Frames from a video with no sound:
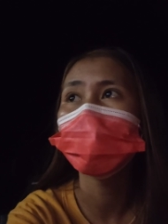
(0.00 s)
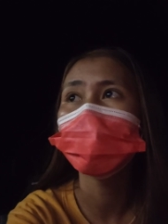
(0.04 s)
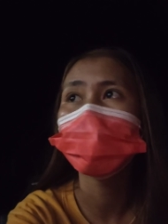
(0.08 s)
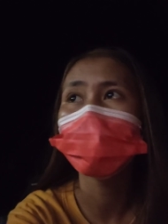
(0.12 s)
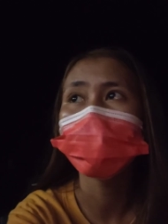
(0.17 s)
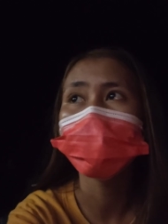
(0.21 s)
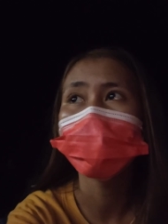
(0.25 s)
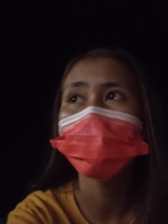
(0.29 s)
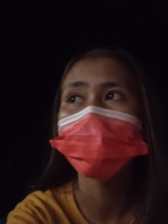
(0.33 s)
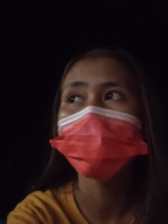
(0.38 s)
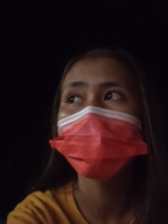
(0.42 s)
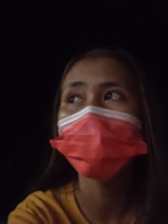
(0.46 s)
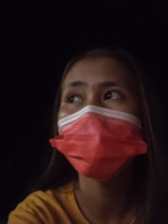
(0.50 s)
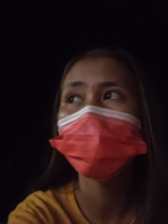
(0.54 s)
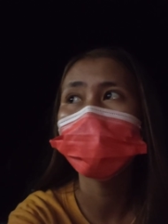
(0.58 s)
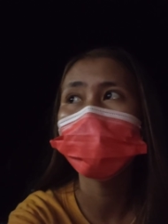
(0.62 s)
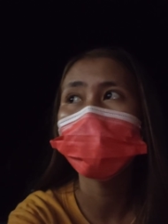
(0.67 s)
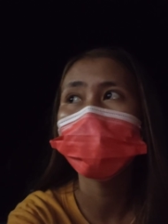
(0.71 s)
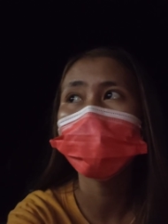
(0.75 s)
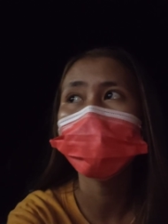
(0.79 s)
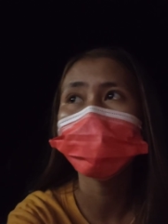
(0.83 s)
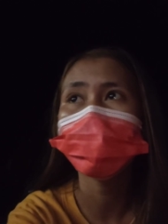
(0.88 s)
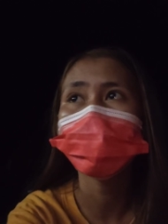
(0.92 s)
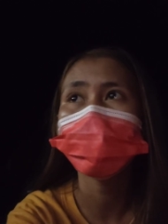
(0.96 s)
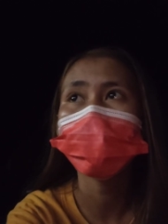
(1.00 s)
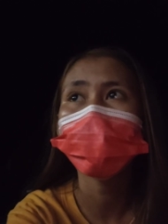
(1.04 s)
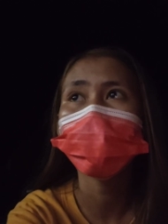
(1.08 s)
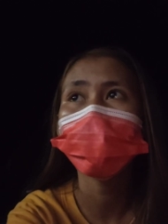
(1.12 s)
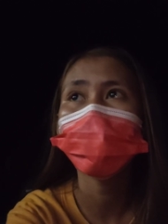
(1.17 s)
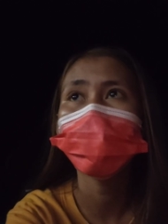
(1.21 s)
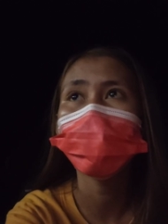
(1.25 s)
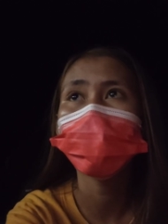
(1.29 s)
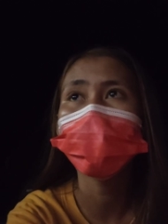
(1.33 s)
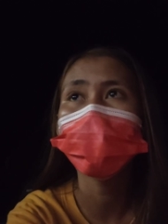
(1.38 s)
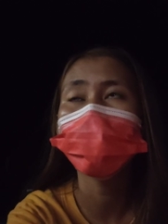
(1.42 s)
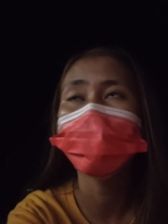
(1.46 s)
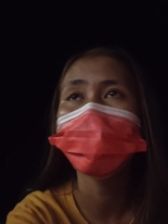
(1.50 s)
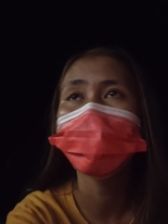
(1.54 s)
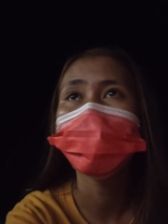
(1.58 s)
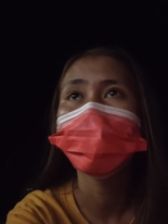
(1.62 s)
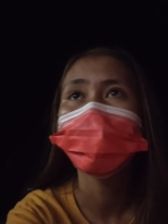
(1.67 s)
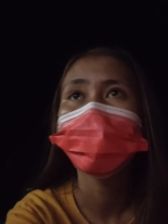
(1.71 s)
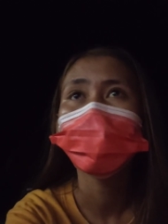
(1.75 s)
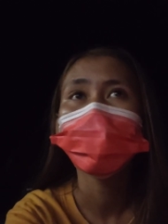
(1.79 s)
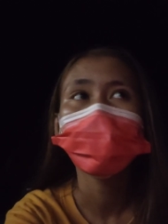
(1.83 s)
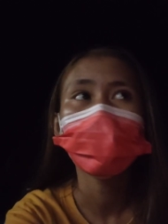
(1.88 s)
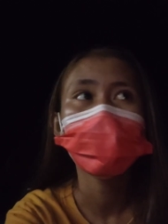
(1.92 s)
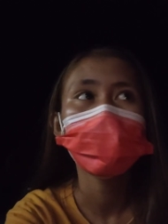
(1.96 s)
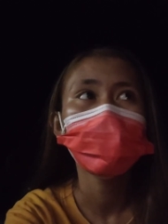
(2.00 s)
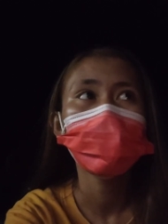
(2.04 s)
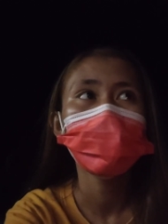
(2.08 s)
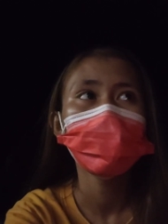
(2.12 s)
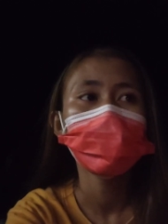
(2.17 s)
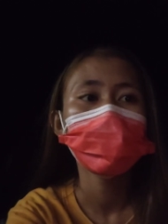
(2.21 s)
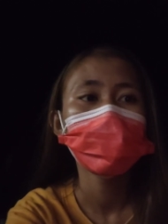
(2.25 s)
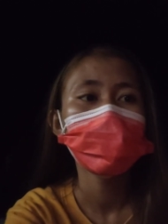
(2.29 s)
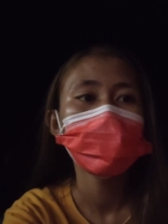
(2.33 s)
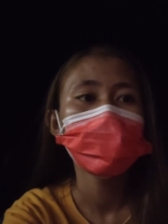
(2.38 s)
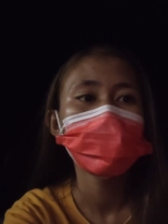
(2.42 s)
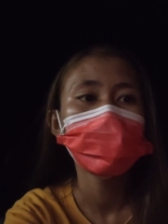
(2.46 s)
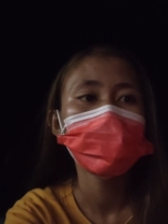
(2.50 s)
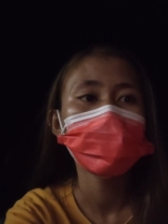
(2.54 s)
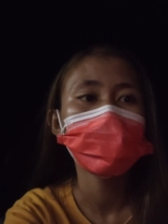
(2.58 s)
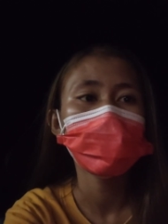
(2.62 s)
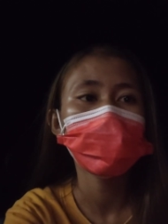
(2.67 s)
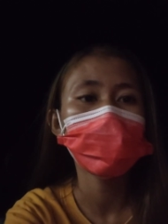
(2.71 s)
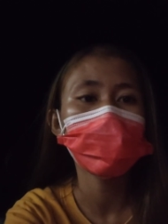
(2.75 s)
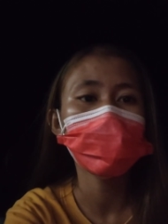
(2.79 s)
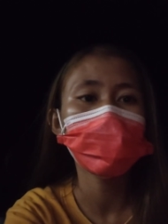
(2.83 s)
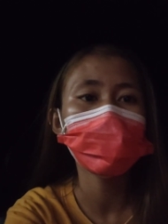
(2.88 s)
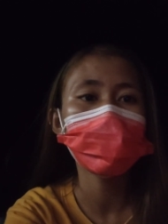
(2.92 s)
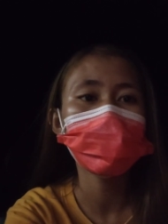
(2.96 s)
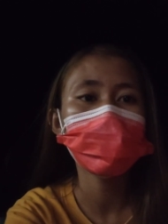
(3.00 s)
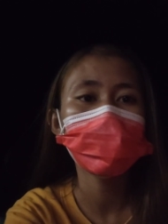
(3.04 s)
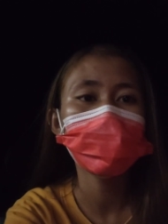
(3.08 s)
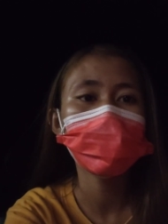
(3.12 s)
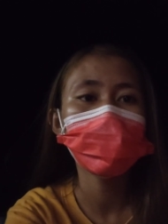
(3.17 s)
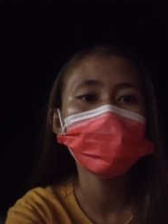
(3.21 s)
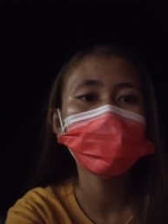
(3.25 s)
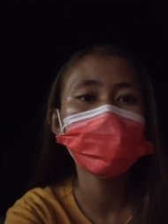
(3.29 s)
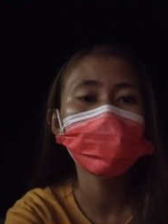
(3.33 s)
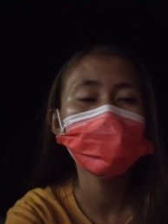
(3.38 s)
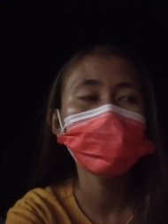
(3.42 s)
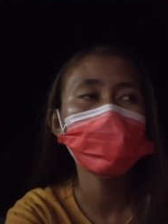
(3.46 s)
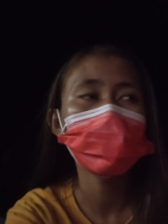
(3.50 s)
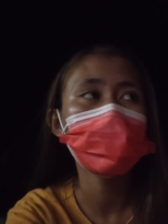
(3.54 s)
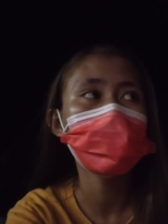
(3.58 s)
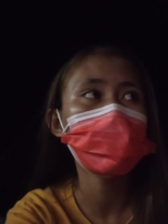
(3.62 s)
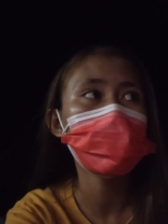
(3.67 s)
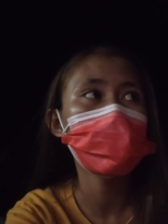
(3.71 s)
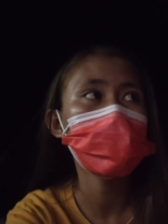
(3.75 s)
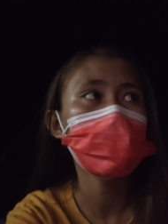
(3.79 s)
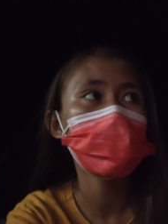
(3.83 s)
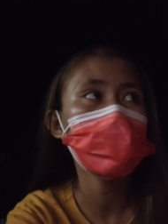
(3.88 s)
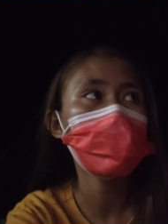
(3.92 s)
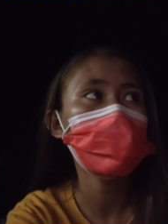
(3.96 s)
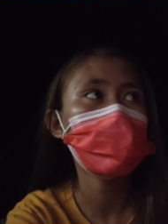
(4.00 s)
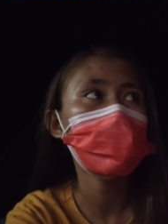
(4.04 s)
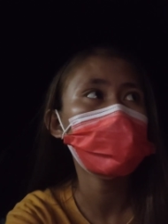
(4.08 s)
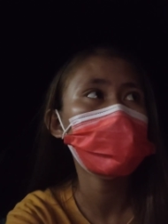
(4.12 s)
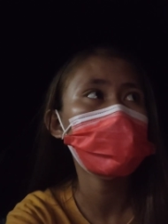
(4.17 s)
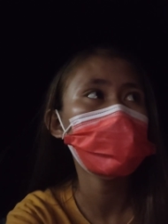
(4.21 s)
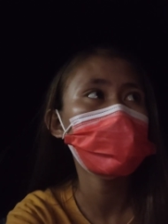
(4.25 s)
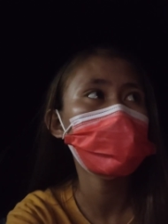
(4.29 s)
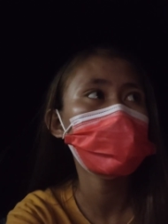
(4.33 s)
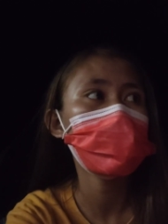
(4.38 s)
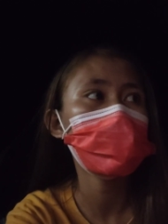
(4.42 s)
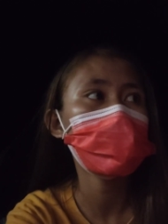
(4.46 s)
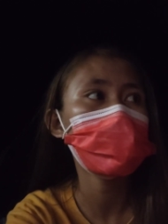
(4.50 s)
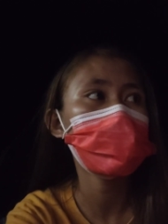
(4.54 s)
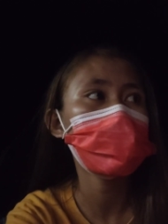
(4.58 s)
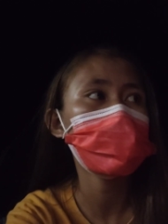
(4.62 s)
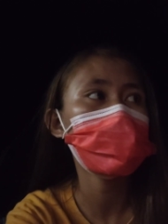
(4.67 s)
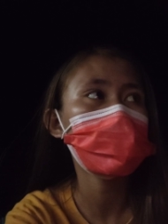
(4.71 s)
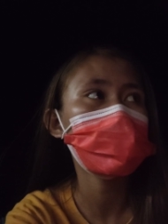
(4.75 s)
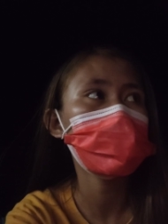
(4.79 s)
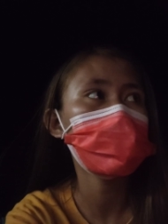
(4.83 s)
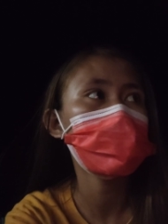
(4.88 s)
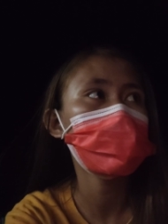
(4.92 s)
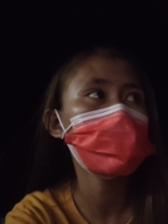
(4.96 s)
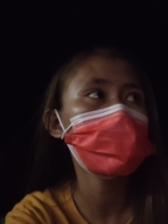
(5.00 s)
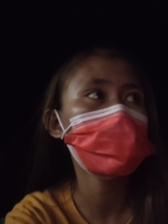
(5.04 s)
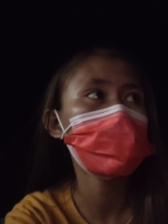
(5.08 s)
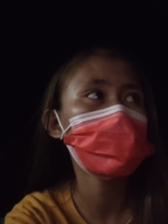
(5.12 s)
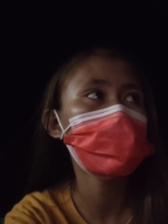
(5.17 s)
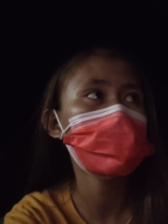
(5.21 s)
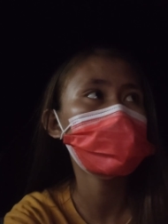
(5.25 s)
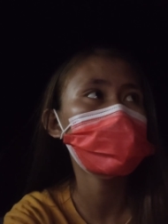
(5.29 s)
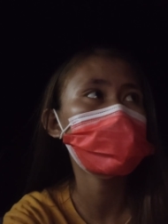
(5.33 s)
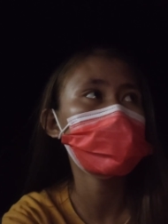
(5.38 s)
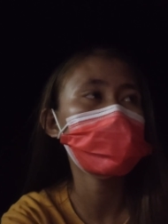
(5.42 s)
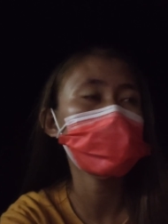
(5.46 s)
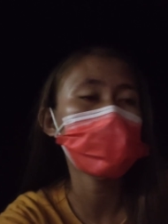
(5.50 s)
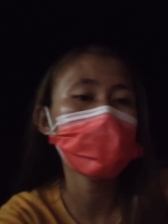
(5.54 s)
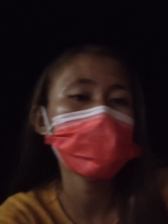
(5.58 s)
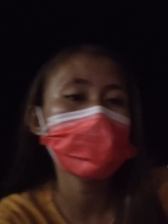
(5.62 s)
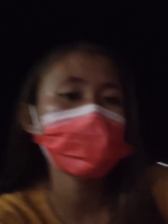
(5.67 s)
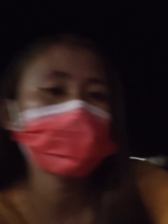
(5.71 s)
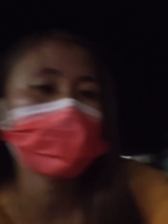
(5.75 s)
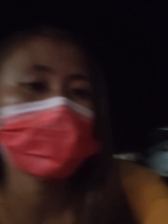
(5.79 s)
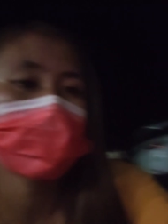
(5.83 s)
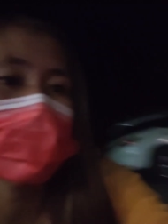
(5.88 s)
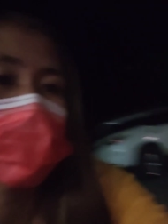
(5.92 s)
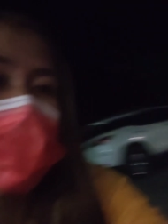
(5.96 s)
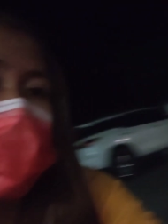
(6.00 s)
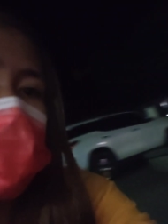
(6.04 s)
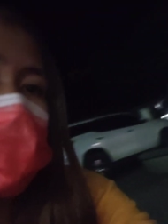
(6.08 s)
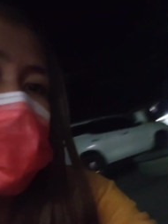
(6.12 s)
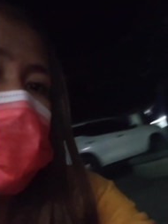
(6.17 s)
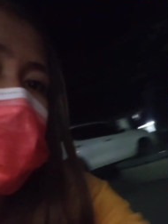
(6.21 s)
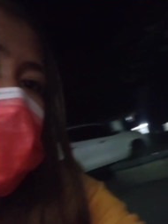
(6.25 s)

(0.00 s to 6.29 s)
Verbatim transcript: Siya na lang po ang kasama. Tapos po, dito na lang po kami matutulog sa tricycle.